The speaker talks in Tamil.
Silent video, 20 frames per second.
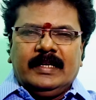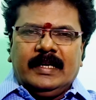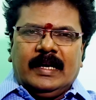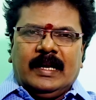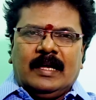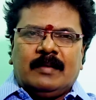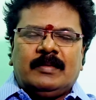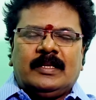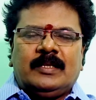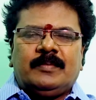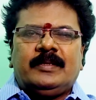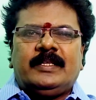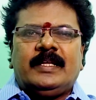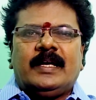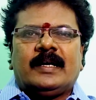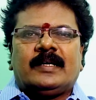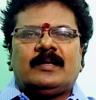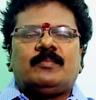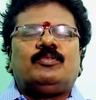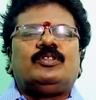ஏழாம்
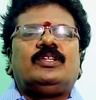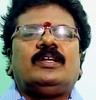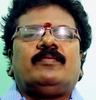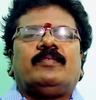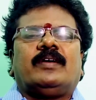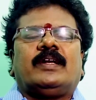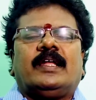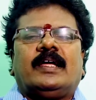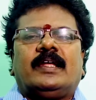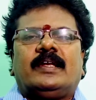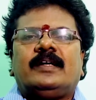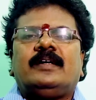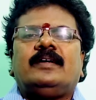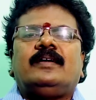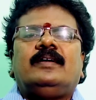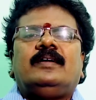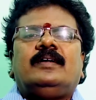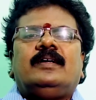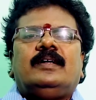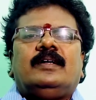அதிபதியாக புதன் வர்றாரு
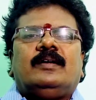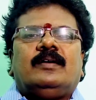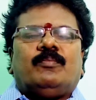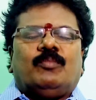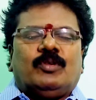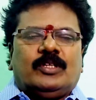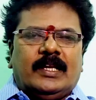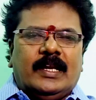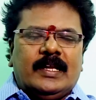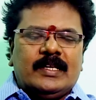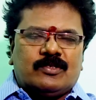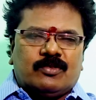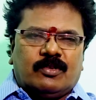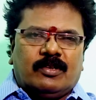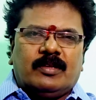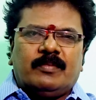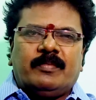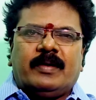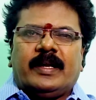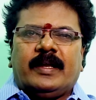முதலே
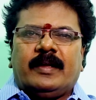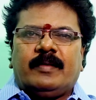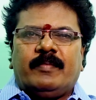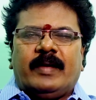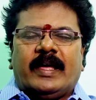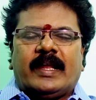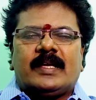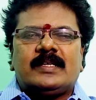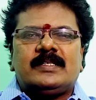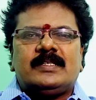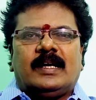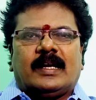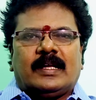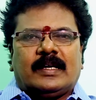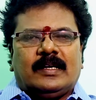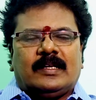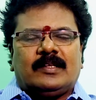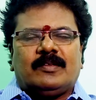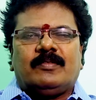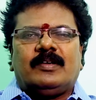சொன்னது மாதிரி மேரேஜ்
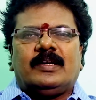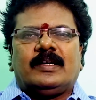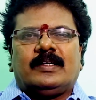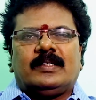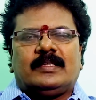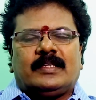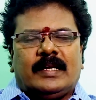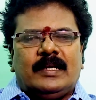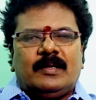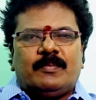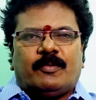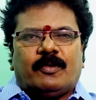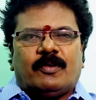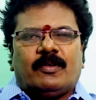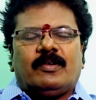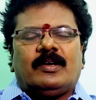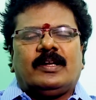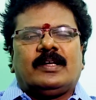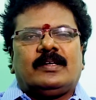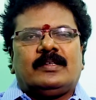நடக்காதவங்களுக்கு தள்ளி
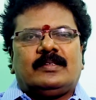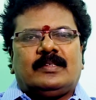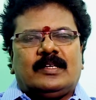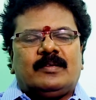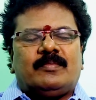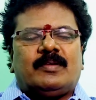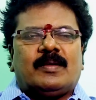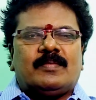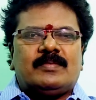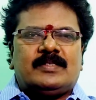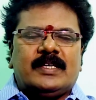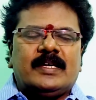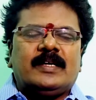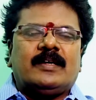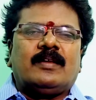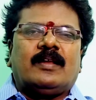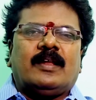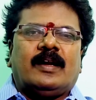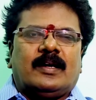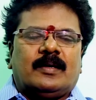போனவங்களுக்கு திருமணம்
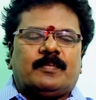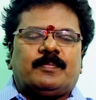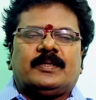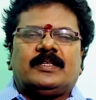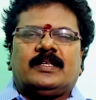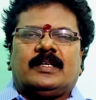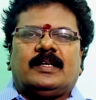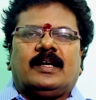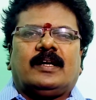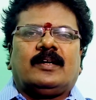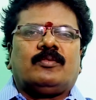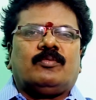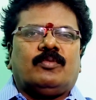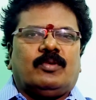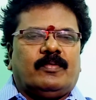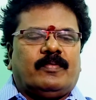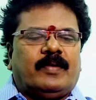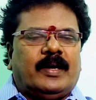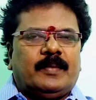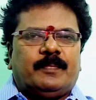சீக்கிரம் நடப்பதற்கான
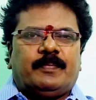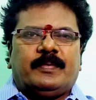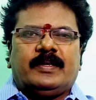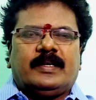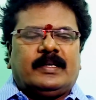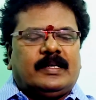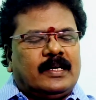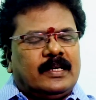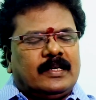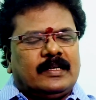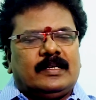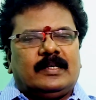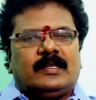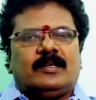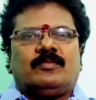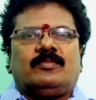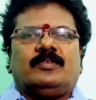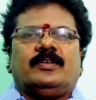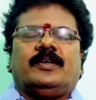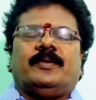ஒரு வாய்ப்பு
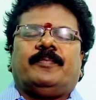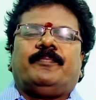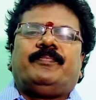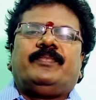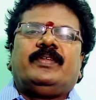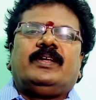காலங்களில் உண்டு